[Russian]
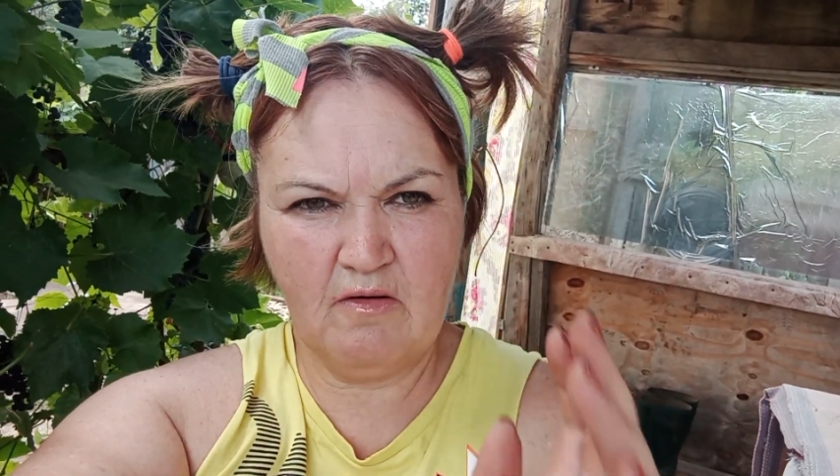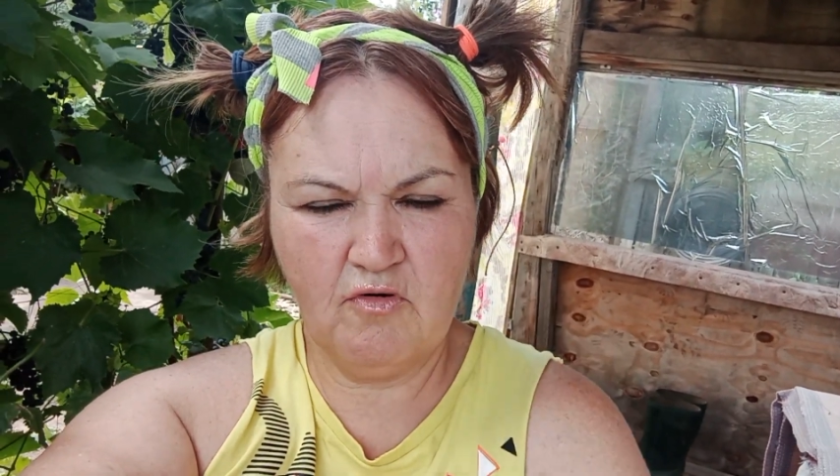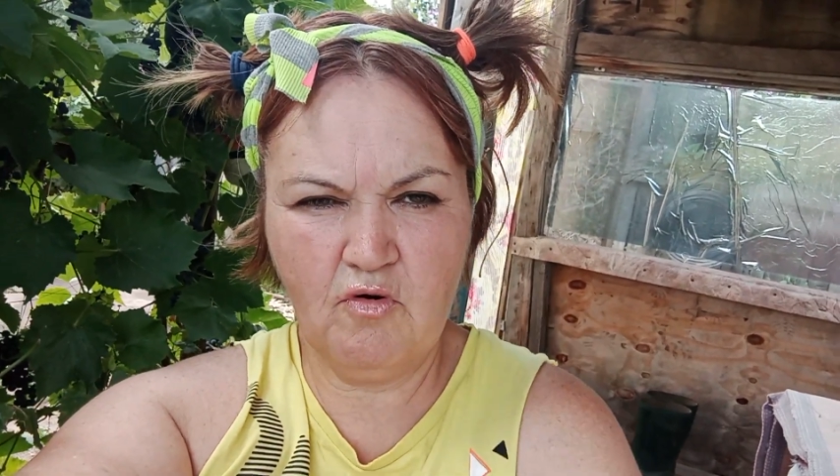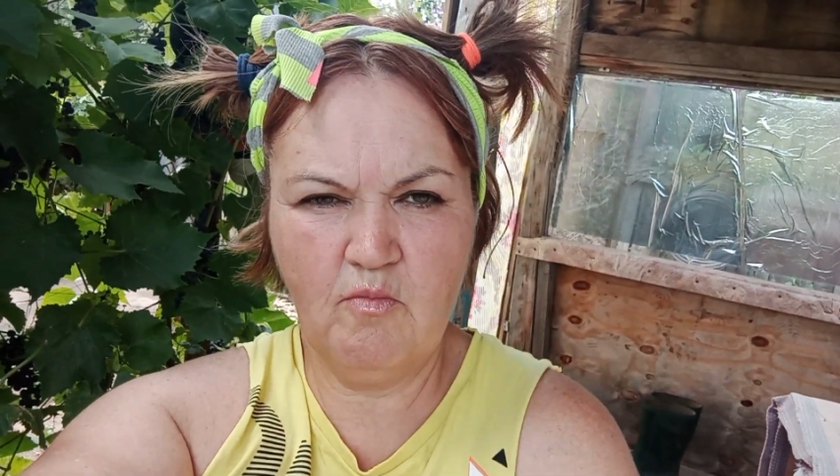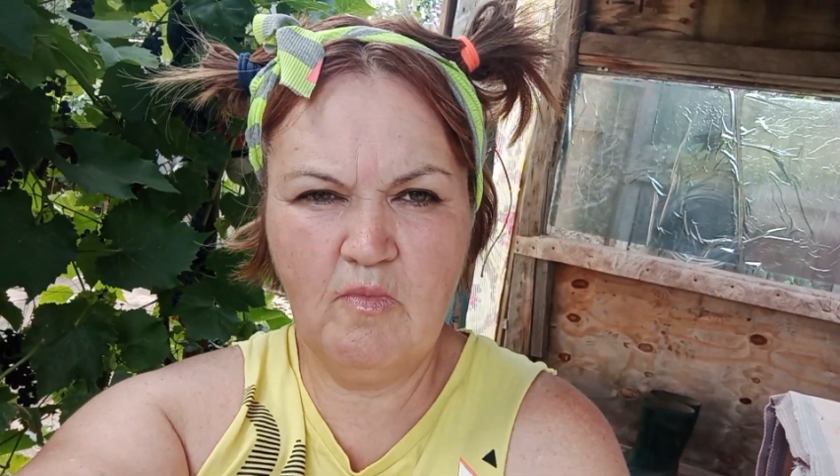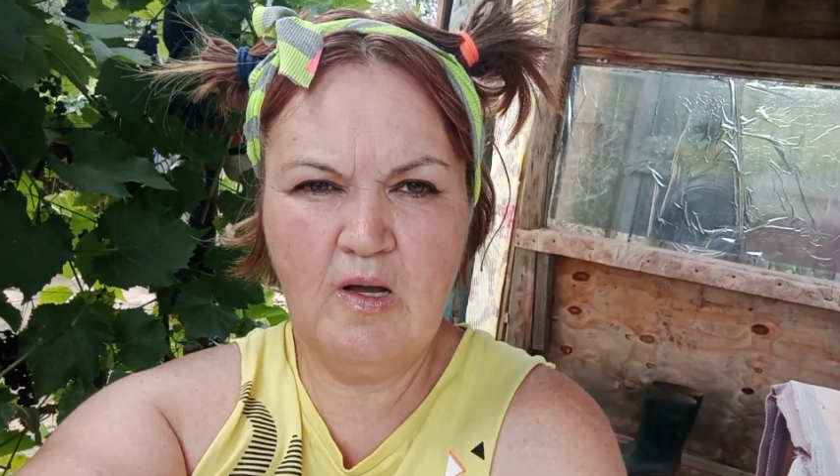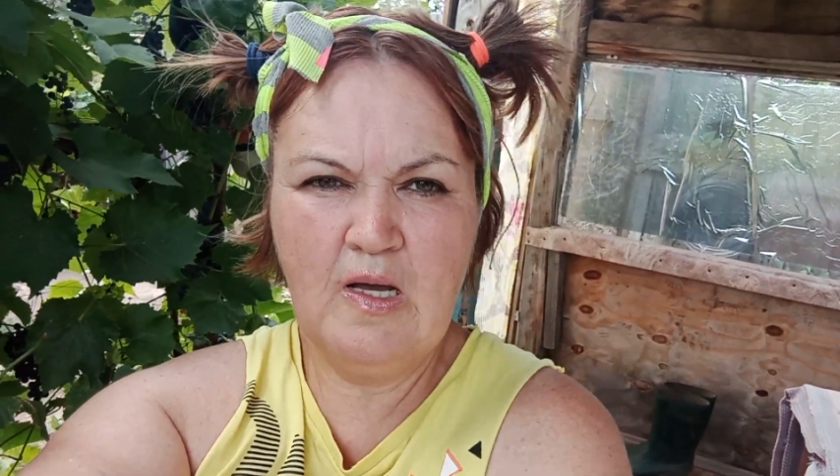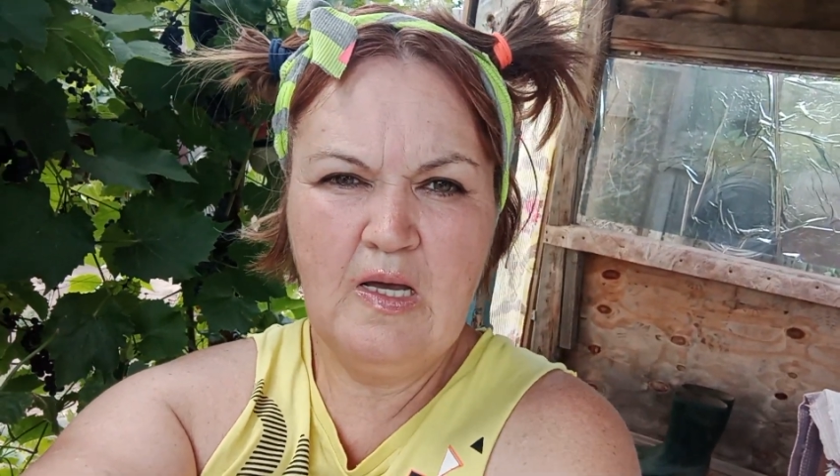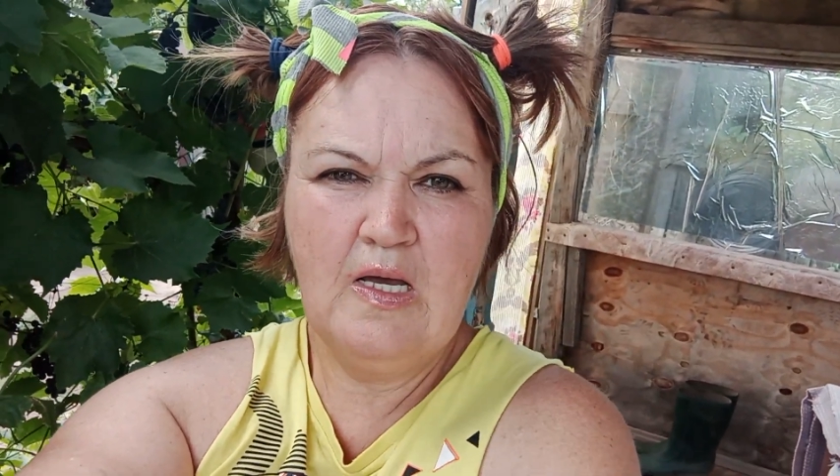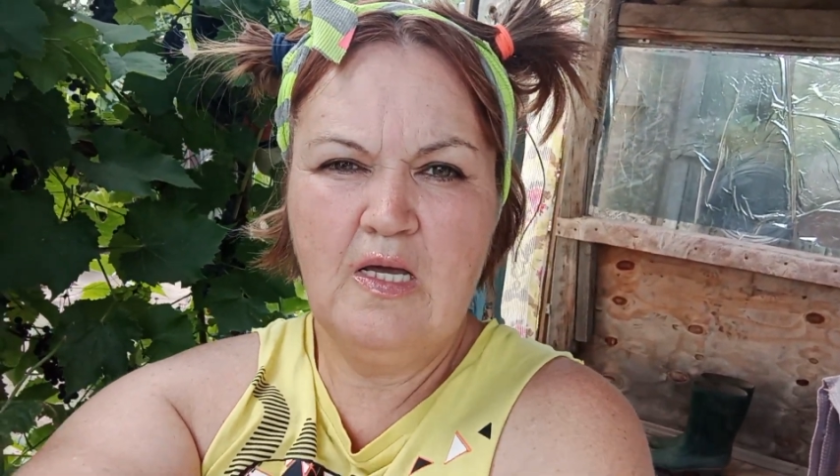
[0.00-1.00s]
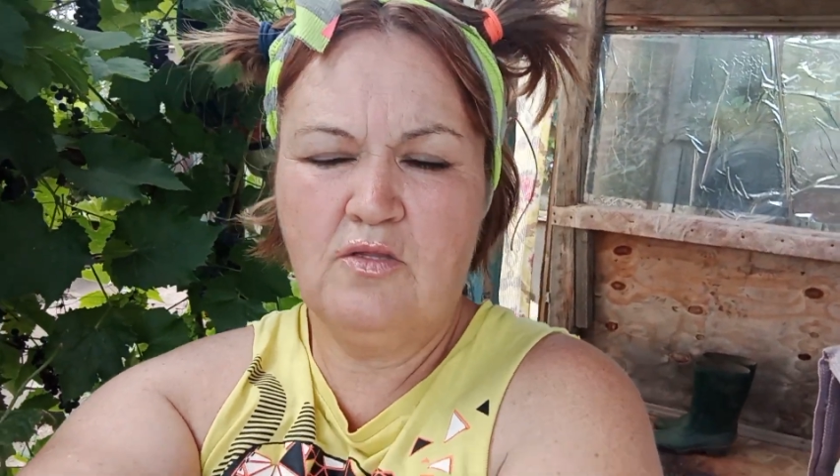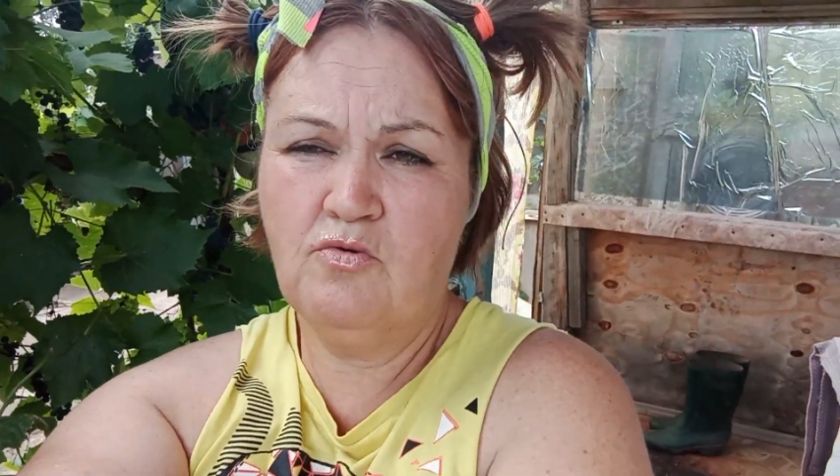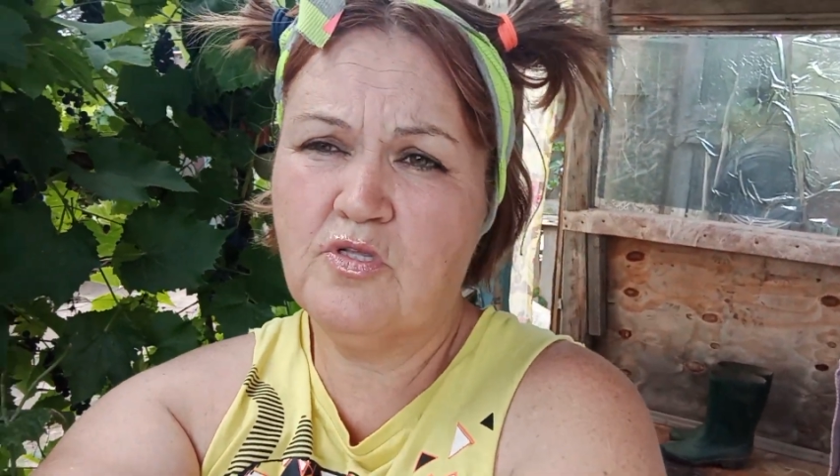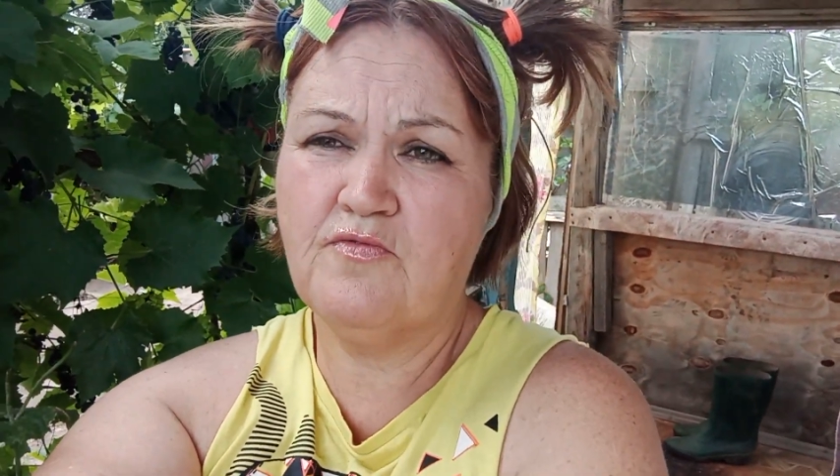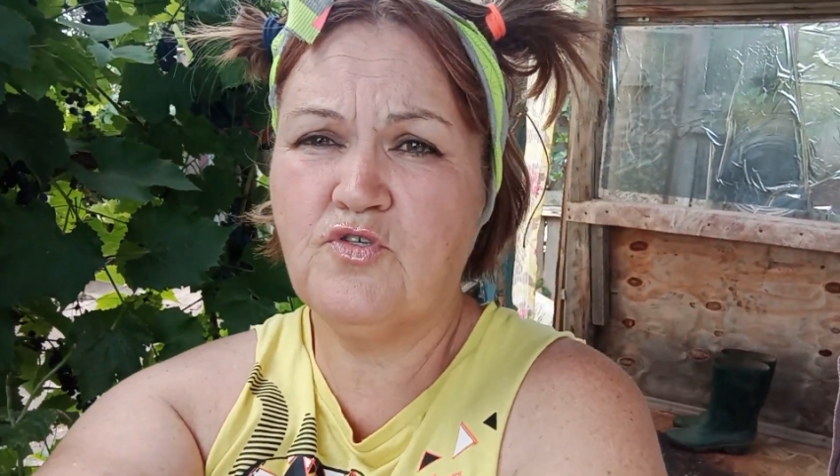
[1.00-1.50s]
Но ну, это все из-за того,
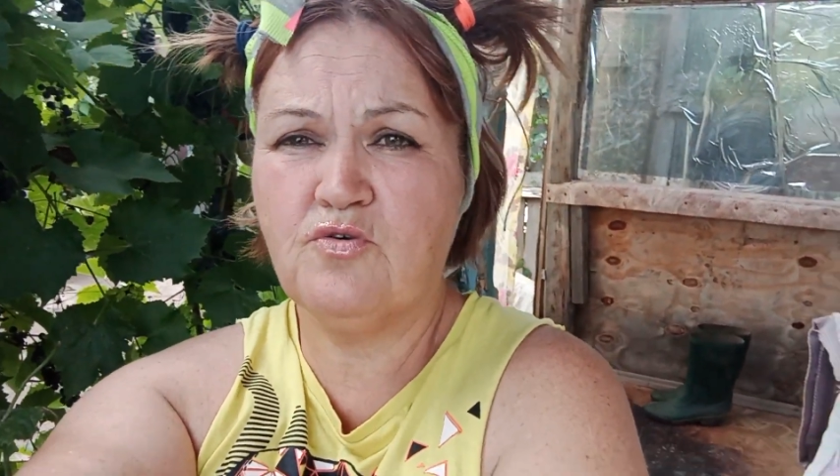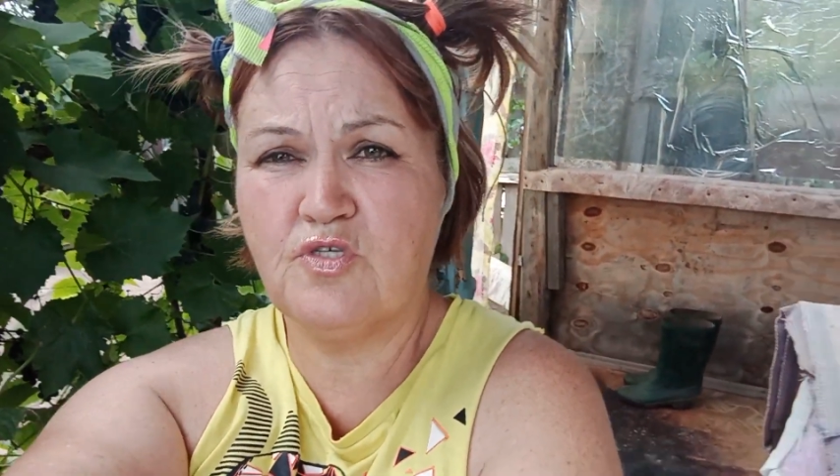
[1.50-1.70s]
что